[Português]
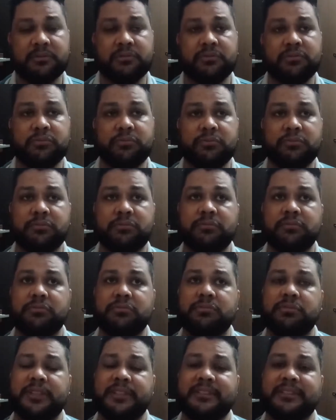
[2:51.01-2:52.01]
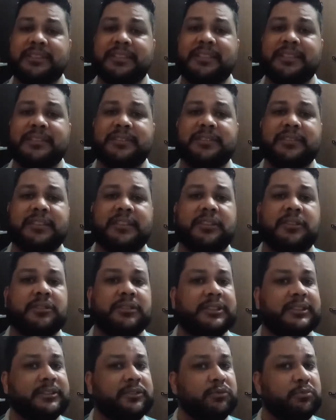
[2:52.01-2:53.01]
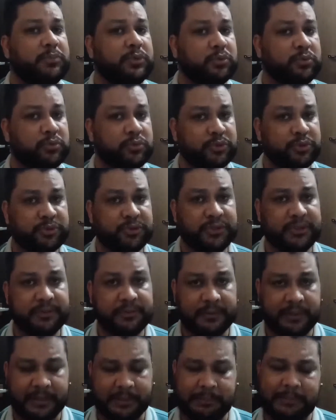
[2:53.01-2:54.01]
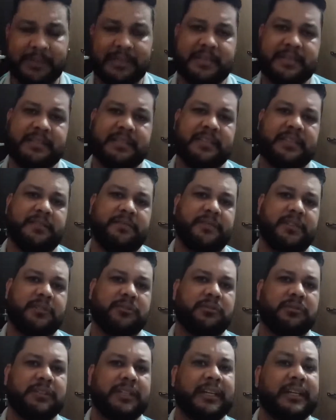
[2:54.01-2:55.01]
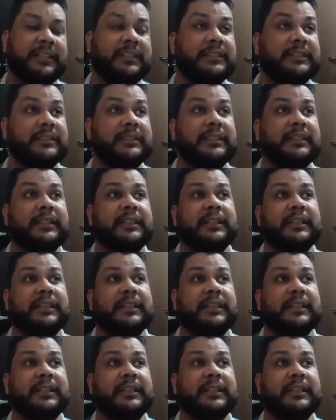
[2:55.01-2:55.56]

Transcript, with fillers: no, na sala de aula do meu curso de farmácia na faculdade,